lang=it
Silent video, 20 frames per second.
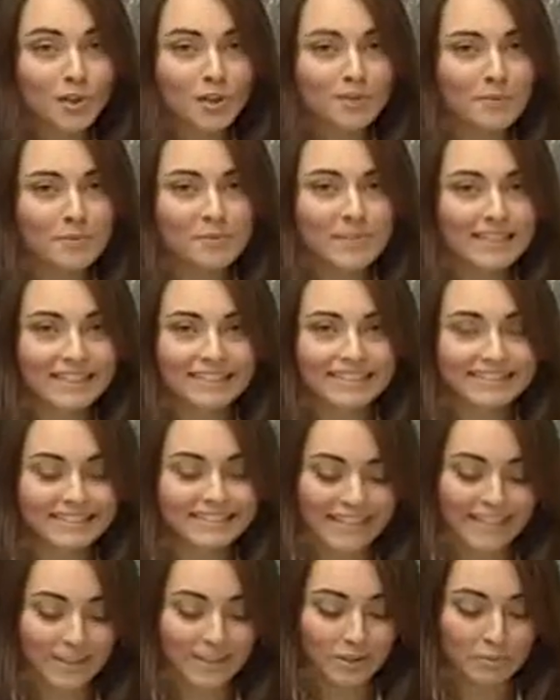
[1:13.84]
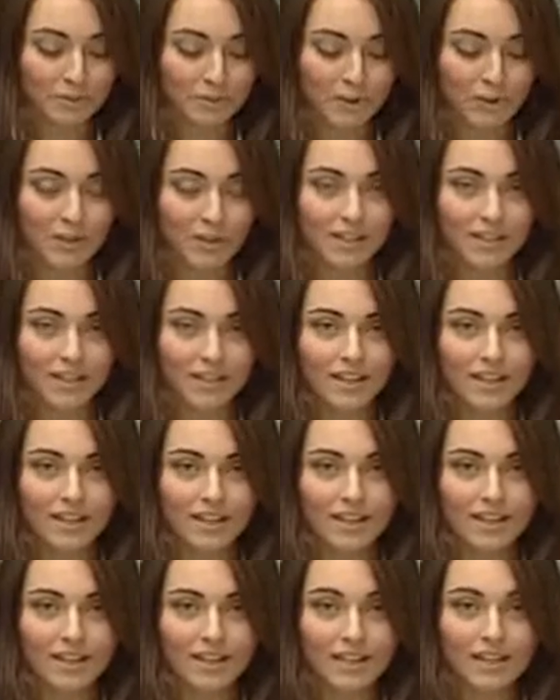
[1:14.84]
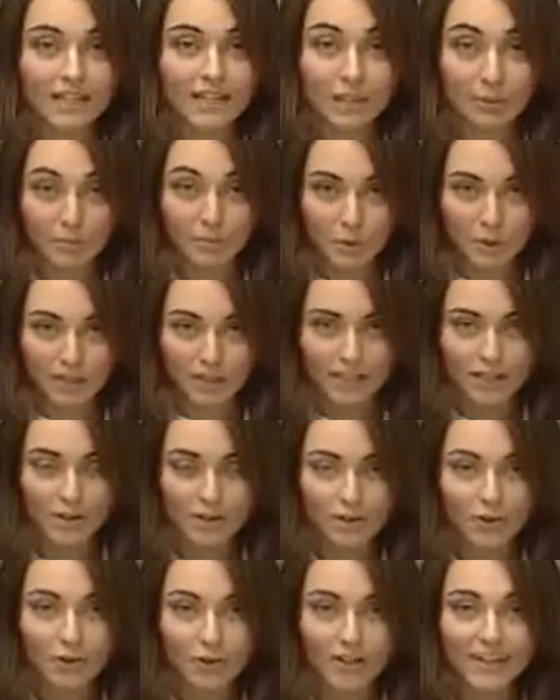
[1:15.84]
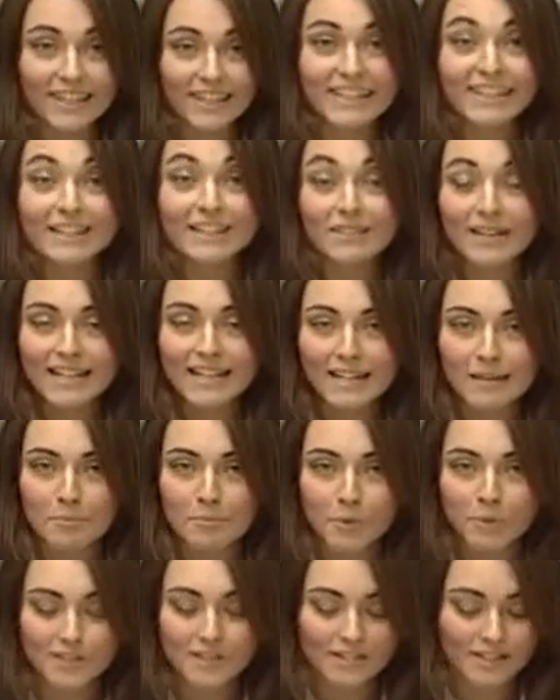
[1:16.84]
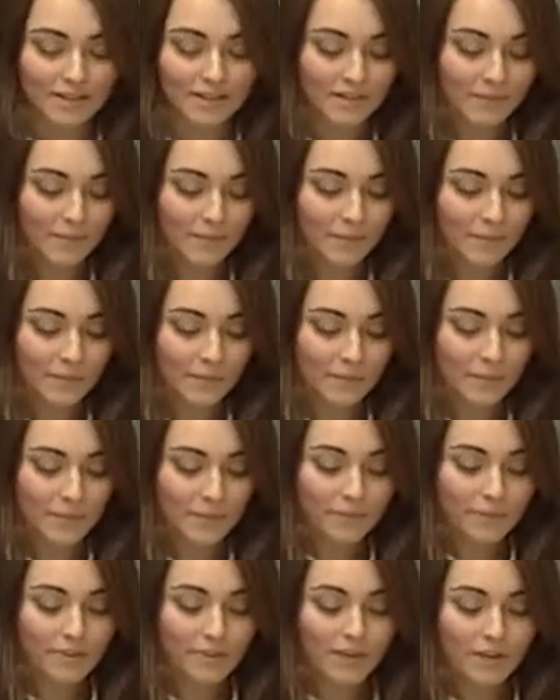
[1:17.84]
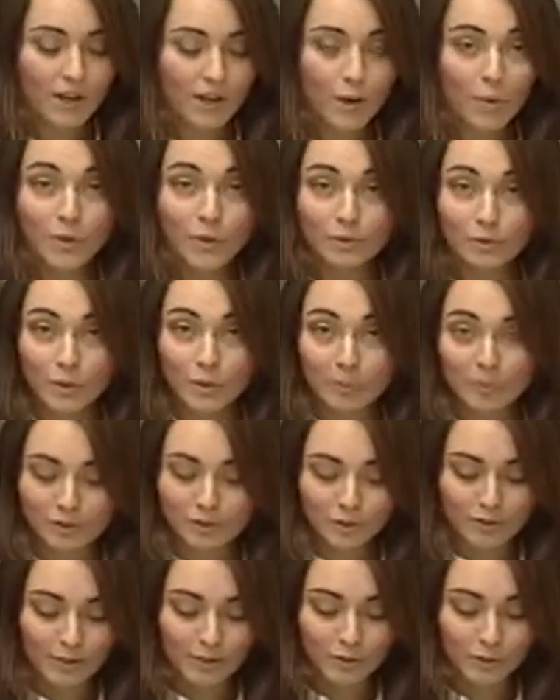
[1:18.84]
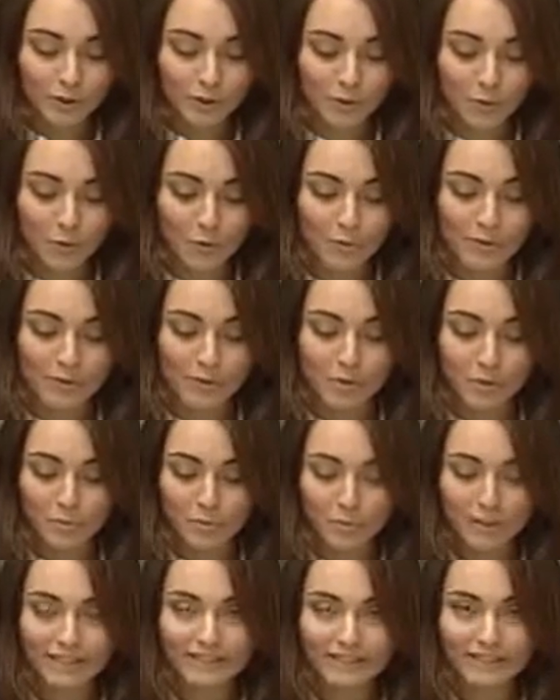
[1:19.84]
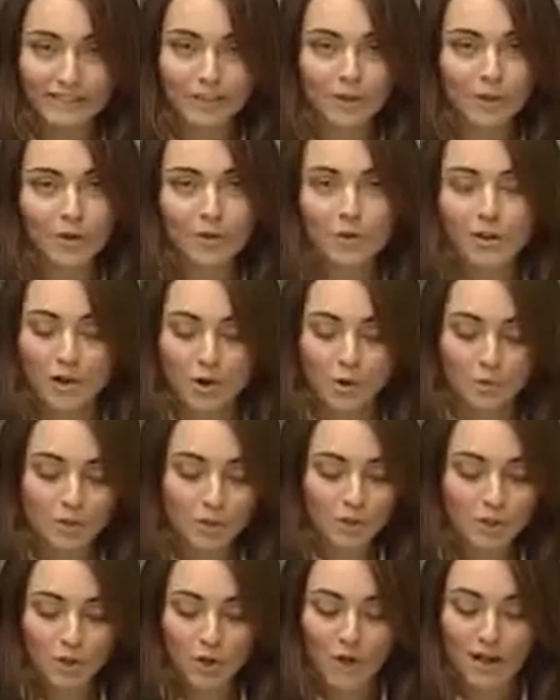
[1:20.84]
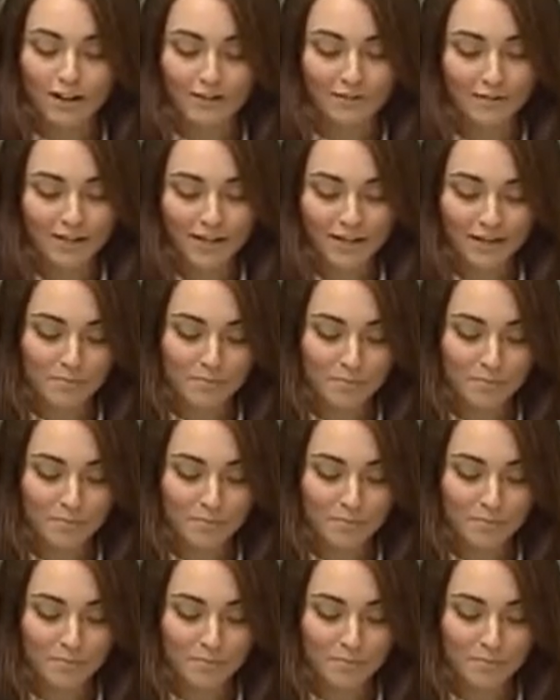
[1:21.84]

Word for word: una famiglia intera di Pinocchi. Il più ricco chiedeva l'elemosina. Quando ebbe trovato il nome al suo burattino, allora cominciò a lavorare a